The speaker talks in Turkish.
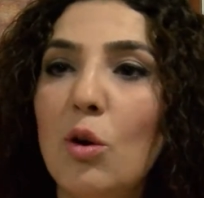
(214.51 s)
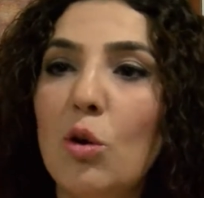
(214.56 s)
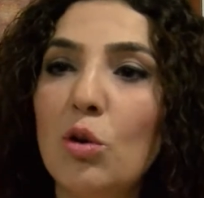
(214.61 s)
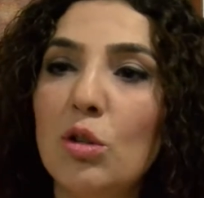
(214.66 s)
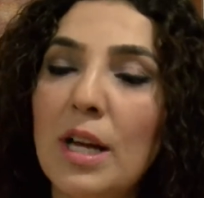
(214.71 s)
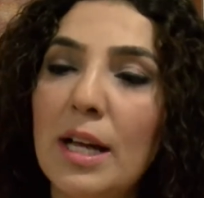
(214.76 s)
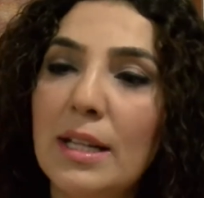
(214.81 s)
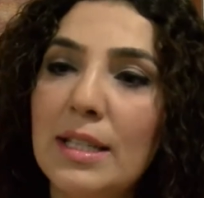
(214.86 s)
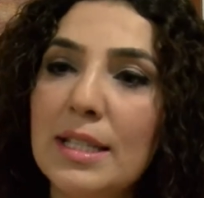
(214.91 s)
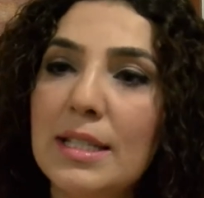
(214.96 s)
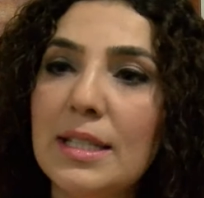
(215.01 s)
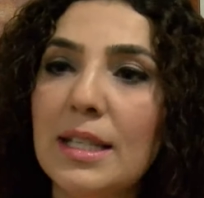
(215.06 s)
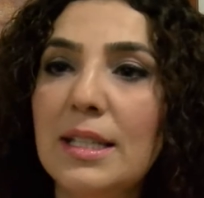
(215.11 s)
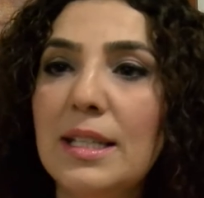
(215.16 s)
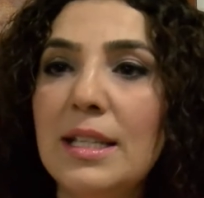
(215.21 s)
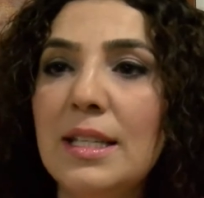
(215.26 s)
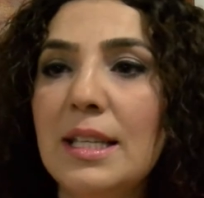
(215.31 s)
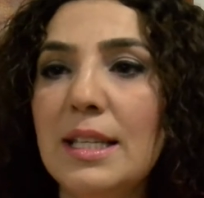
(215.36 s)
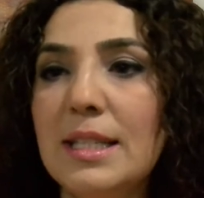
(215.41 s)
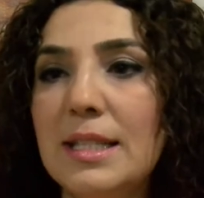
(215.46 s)
oradan
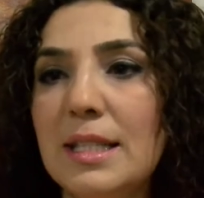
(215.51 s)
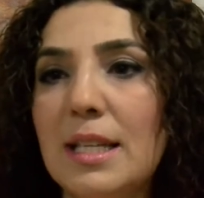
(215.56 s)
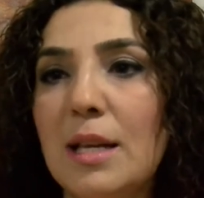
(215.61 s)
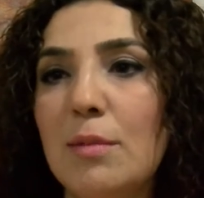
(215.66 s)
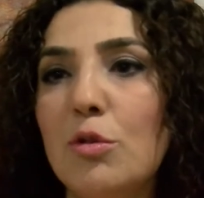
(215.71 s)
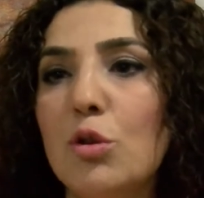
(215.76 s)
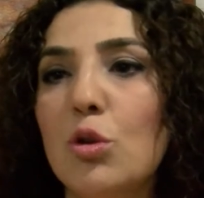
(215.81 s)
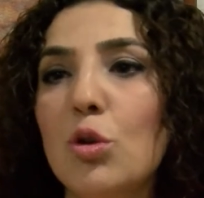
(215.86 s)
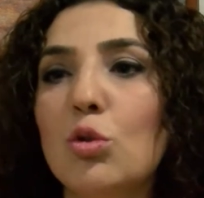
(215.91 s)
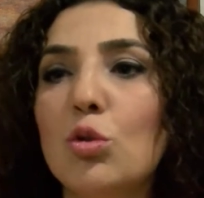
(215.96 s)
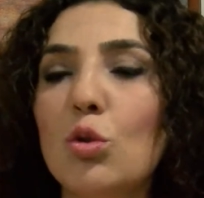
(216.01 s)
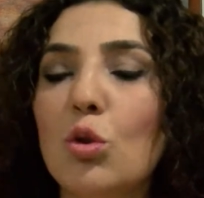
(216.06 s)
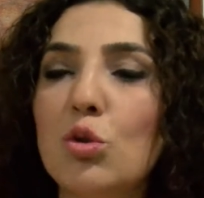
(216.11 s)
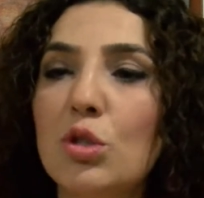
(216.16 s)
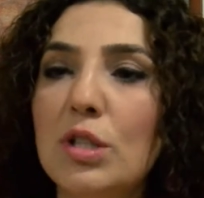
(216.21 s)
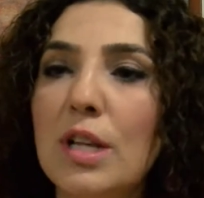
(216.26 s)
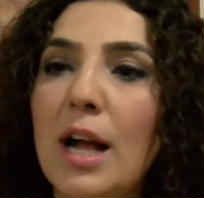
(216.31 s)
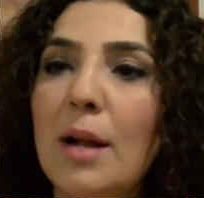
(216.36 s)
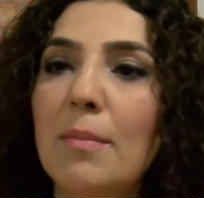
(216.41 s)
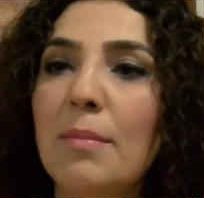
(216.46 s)
istediğini izleyebiliyor
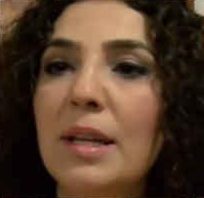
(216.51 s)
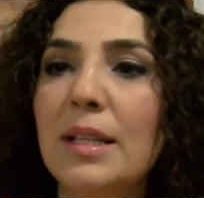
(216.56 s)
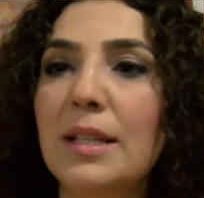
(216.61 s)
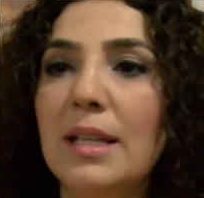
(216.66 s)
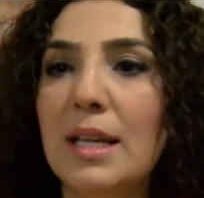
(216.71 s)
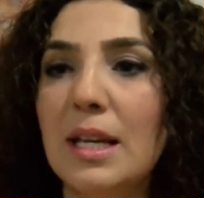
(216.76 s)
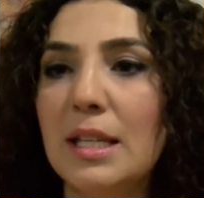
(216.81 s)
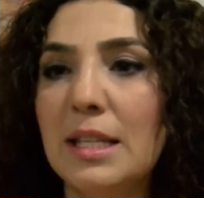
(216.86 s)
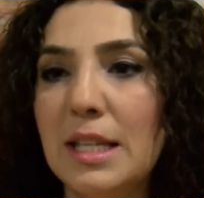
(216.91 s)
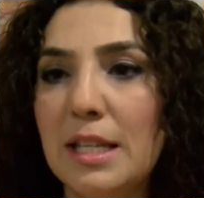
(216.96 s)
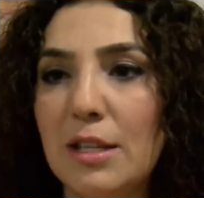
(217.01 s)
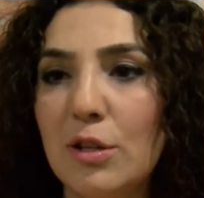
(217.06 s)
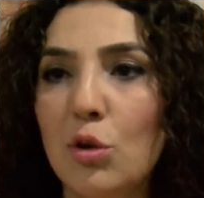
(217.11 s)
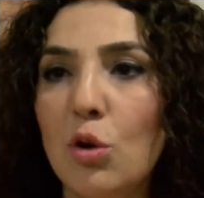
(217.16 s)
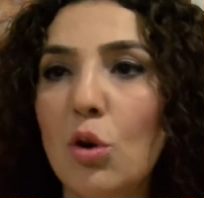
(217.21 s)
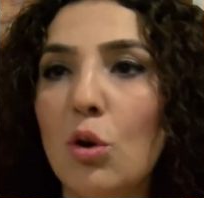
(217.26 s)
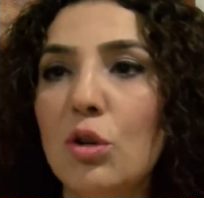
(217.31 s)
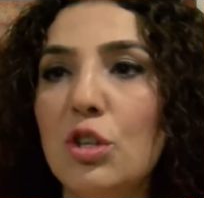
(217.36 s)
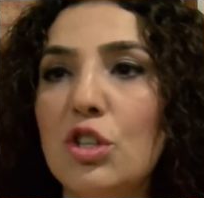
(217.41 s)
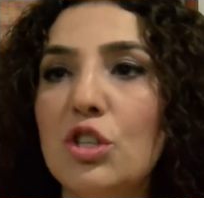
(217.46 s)
sosyal medyaya
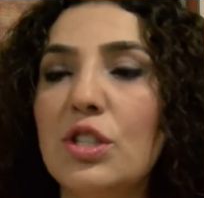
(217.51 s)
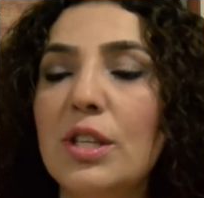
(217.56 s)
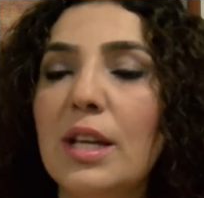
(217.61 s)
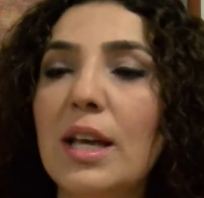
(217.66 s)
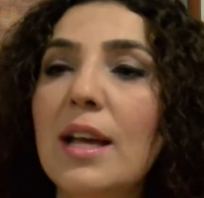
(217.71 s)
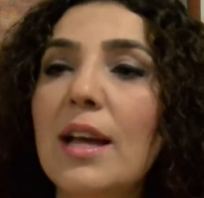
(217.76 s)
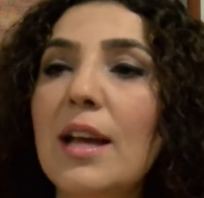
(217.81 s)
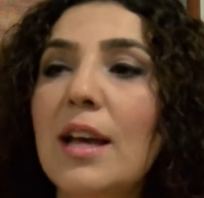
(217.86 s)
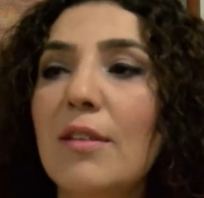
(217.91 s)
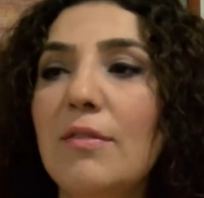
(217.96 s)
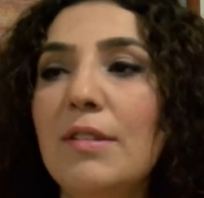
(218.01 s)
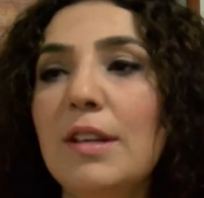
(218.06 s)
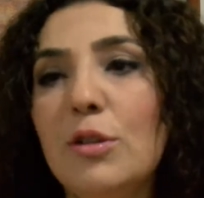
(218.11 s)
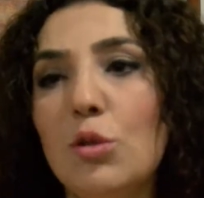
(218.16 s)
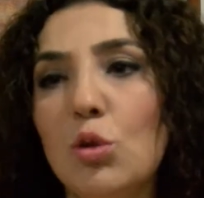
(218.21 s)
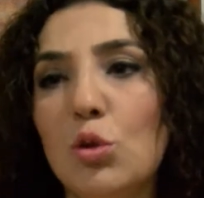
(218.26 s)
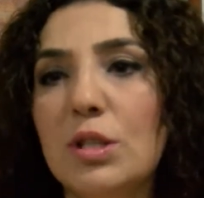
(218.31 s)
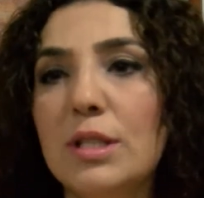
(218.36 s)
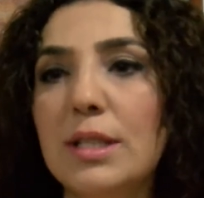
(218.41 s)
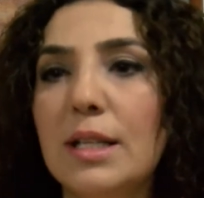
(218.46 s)
giriyor işte
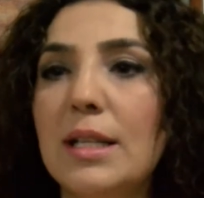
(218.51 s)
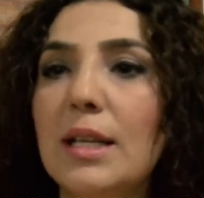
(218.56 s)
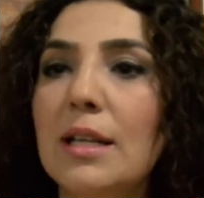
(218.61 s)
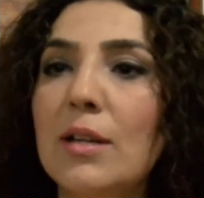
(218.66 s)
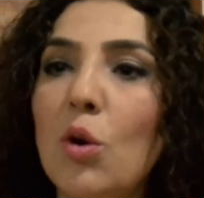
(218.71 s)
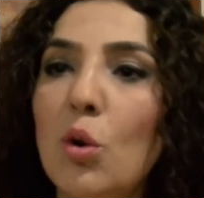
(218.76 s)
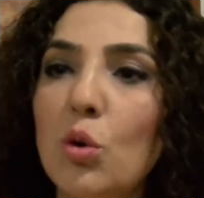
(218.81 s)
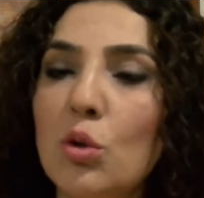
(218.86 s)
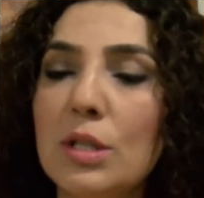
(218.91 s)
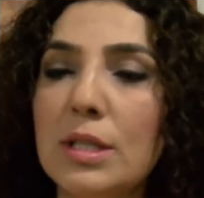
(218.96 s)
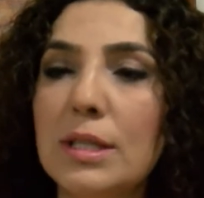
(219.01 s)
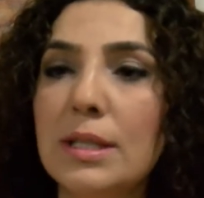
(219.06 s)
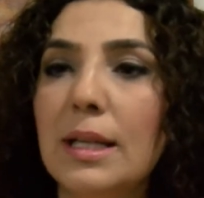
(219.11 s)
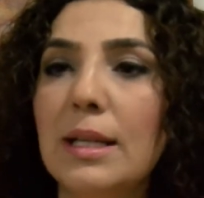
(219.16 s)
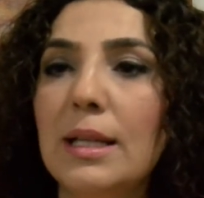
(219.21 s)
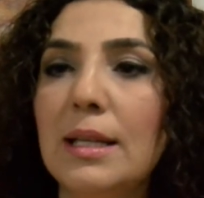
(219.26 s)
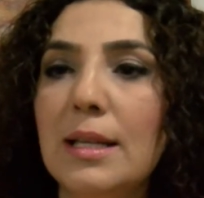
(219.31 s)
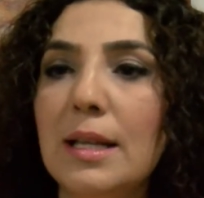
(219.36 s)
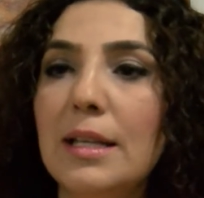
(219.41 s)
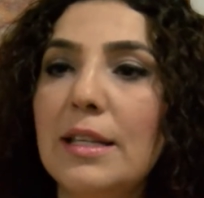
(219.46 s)
video sitelerine oyun
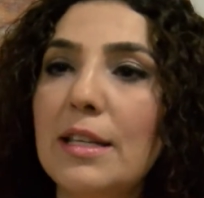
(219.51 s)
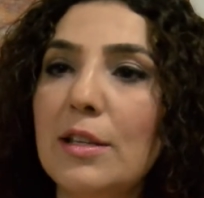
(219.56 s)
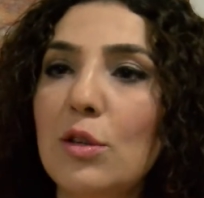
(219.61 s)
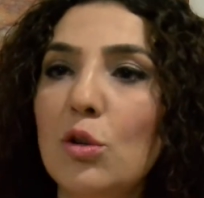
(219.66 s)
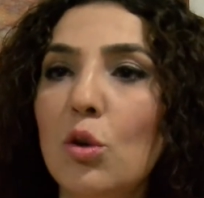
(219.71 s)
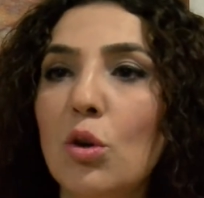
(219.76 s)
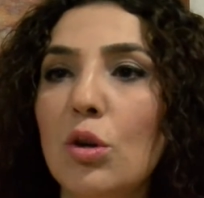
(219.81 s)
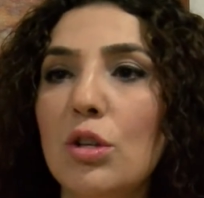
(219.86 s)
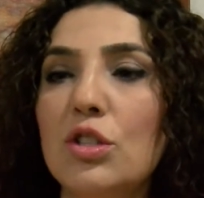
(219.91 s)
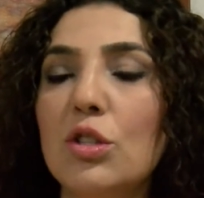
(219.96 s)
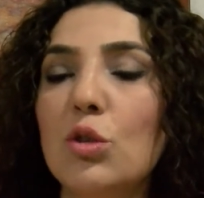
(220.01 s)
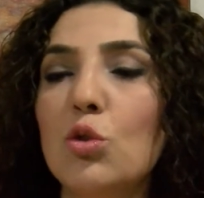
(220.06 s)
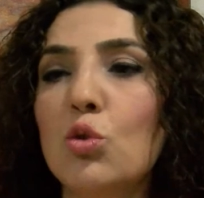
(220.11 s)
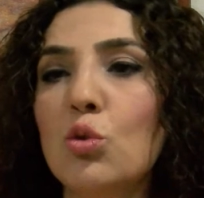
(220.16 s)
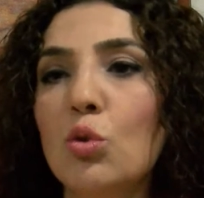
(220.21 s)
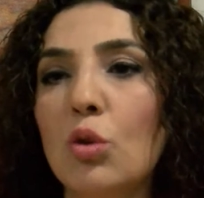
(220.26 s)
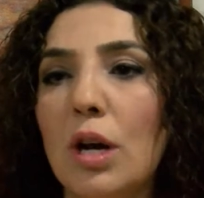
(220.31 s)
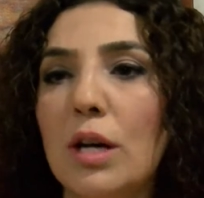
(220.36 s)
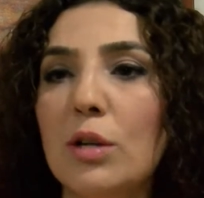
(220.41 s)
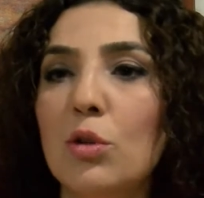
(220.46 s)
sitelerine giriyor işte
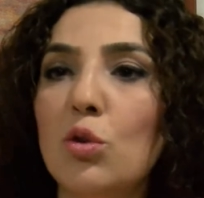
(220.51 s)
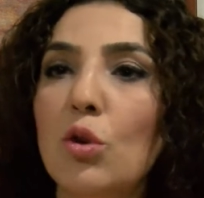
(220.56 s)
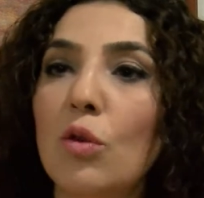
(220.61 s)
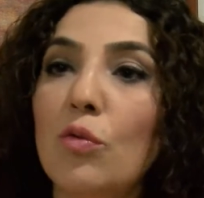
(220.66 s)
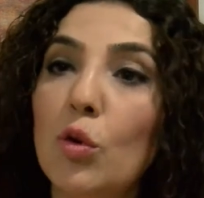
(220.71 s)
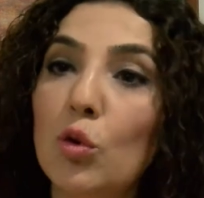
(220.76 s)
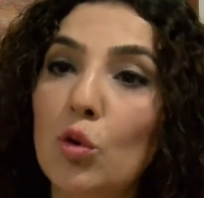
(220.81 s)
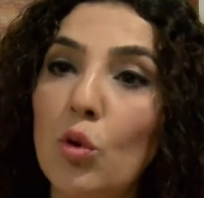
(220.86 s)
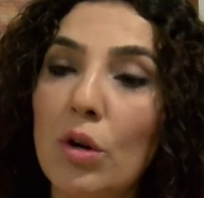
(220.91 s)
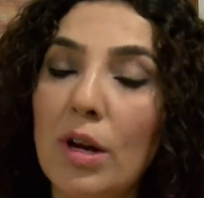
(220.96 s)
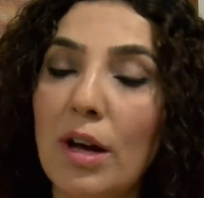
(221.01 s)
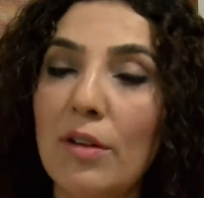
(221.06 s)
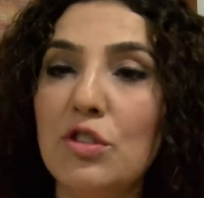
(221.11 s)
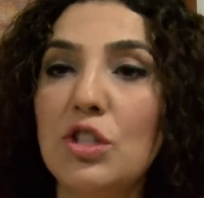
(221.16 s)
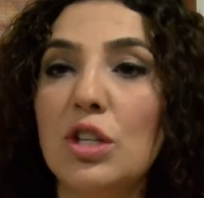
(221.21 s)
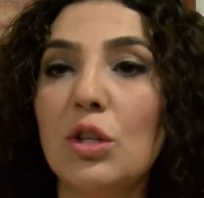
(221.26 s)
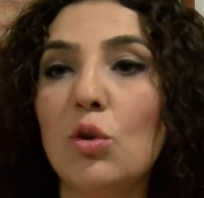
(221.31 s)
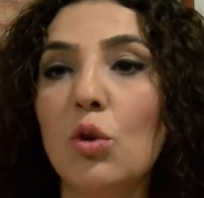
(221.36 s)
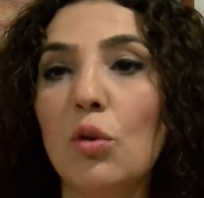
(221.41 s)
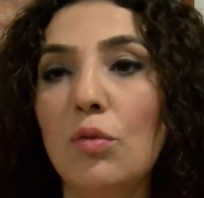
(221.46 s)
şunu arıyor fotoğraf
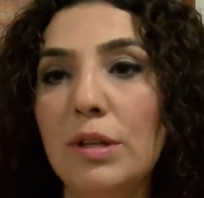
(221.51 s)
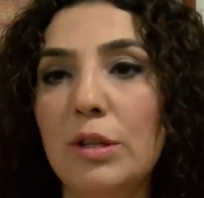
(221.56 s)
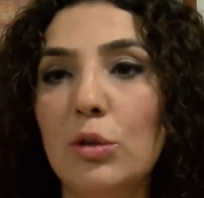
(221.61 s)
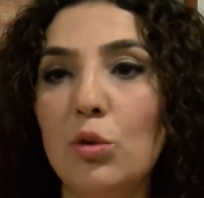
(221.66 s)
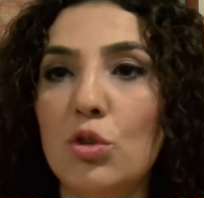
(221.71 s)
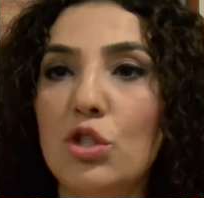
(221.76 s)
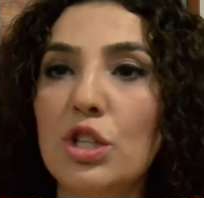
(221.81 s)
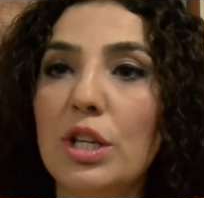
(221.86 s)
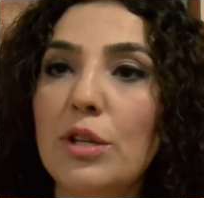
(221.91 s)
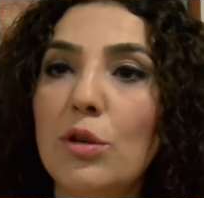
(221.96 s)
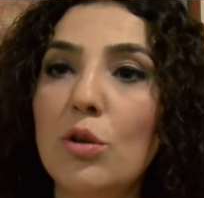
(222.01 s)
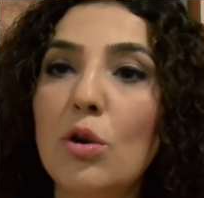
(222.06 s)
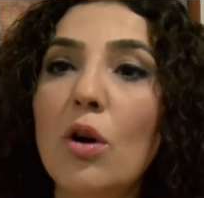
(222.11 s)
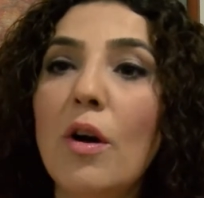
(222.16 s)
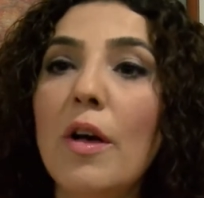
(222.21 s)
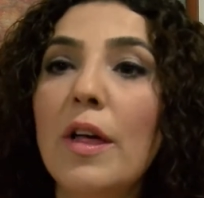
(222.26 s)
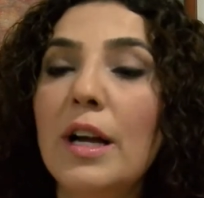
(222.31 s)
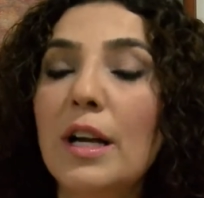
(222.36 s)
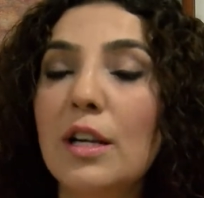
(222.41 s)
çekiyor video çekiyor